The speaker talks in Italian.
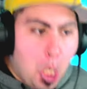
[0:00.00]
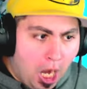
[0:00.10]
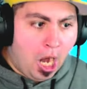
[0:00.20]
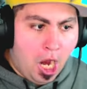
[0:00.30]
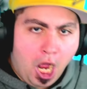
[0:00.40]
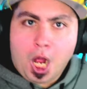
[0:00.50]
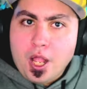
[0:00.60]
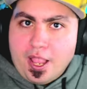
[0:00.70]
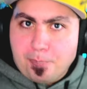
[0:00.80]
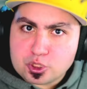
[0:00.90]
Oh!
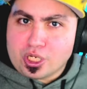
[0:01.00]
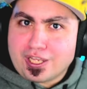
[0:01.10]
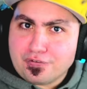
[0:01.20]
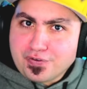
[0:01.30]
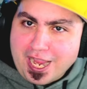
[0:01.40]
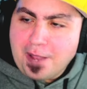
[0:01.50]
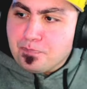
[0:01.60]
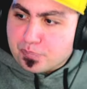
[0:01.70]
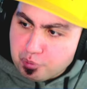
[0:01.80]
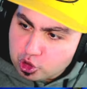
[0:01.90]
E posso anche fare...
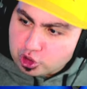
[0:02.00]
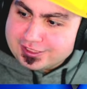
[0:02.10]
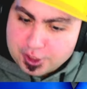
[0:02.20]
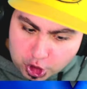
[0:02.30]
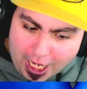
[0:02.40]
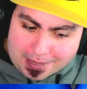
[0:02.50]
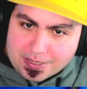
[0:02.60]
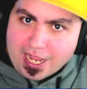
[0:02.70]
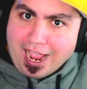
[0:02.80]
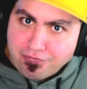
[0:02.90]
Posso
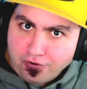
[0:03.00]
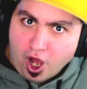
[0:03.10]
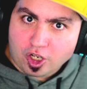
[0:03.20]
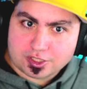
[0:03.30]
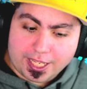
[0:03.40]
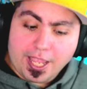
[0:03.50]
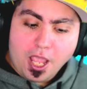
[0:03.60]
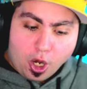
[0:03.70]
atteggiarmi a forte.